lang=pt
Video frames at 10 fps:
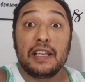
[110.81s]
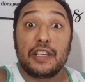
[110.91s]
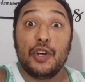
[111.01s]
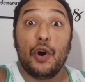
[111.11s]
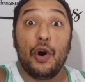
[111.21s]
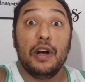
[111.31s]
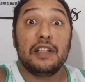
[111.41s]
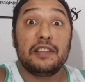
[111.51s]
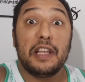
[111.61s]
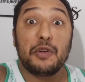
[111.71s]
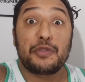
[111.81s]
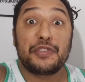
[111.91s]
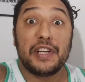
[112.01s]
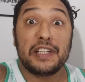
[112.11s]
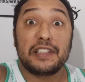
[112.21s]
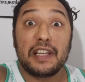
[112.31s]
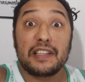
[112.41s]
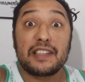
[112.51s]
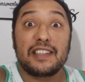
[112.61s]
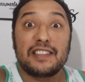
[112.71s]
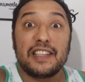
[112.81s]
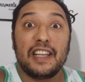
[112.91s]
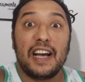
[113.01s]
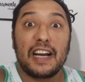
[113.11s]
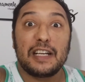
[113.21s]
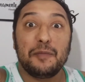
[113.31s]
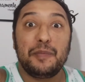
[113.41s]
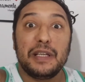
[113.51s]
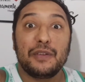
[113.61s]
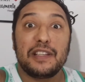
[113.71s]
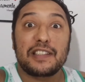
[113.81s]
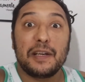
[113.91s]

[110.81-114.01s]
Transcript: que ó, tenho certeza que será campeão desse